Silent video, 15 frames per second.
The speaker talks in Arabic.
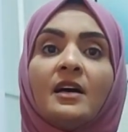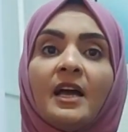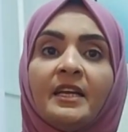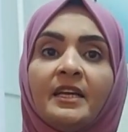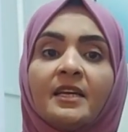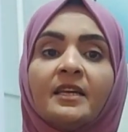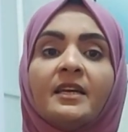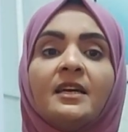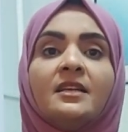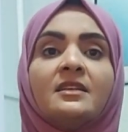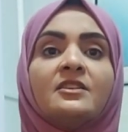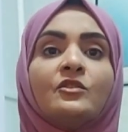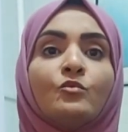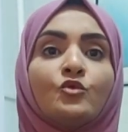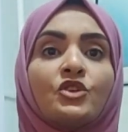ايا
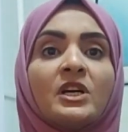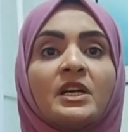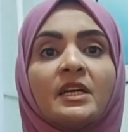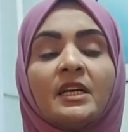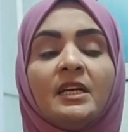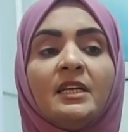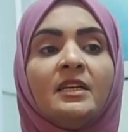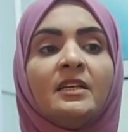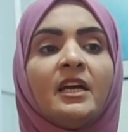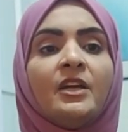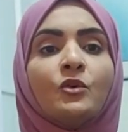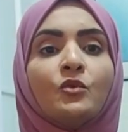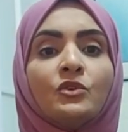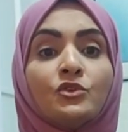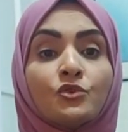كانت المشاركه اللي هن
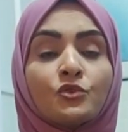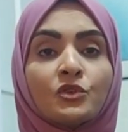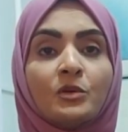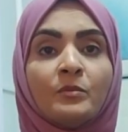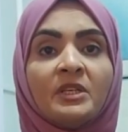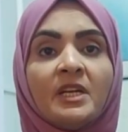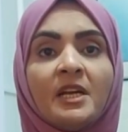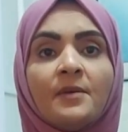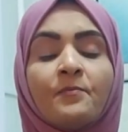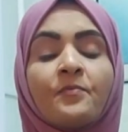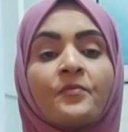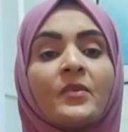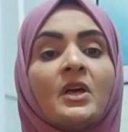حيكون جزء منها